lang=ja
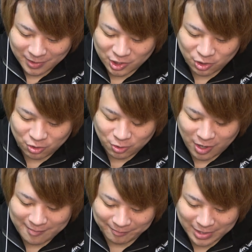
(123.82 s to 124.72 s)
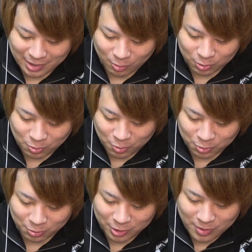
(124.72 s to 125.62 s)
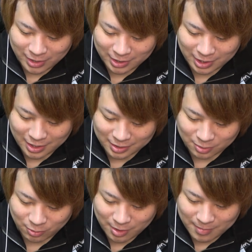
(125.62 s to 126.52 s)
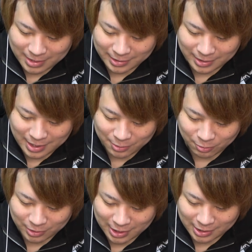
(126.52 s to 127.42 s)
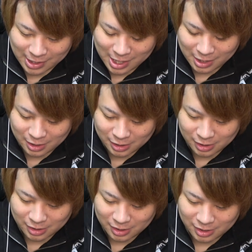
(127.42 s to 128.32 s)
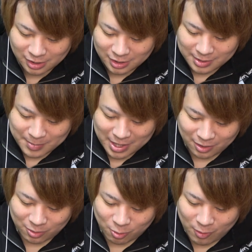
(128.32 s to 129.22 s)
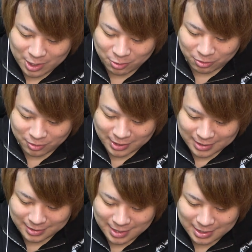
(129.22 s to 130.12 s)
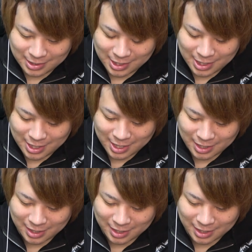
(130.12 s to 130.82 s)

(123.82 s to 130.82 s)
中途半端な男と言われたらそれまでなのだがまあ5はちょっとさすがにね